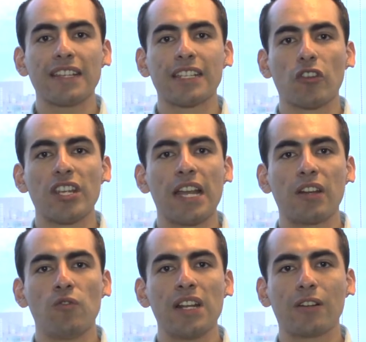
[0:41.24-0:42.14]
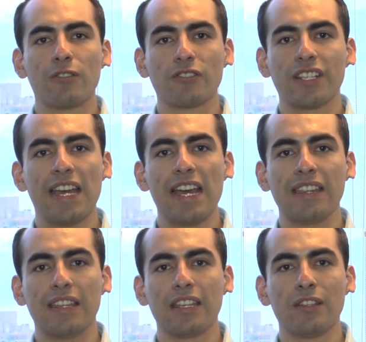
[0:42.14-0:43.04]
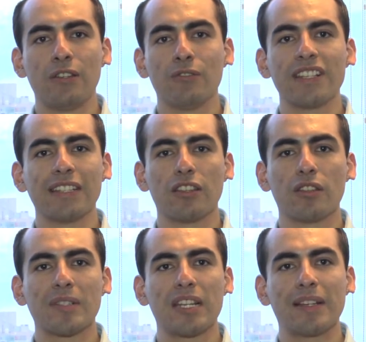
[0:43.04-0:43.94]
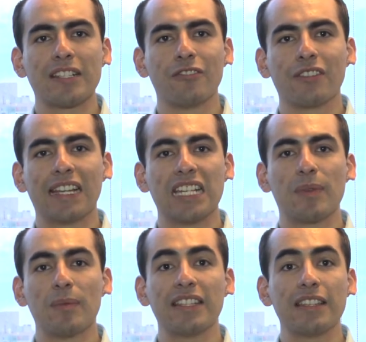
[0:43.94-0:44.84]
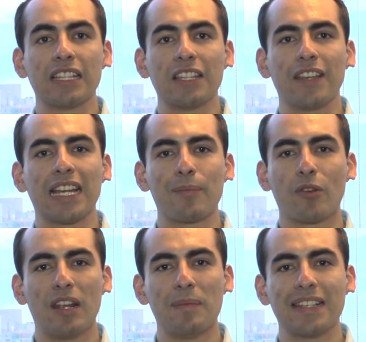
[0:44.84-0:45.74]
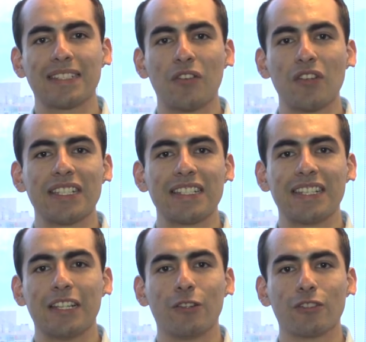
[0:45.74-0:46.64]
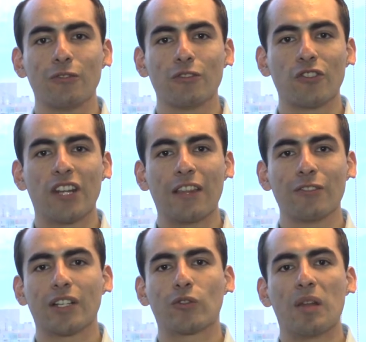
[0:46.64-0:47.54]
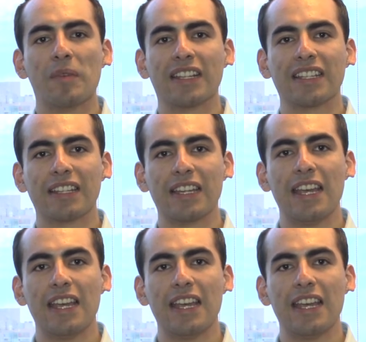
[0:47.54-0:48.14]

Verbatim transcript: desarrollar una curiosidad y un sentido de observación que les permite identificar problemas que no están siendo solucionados actualmente.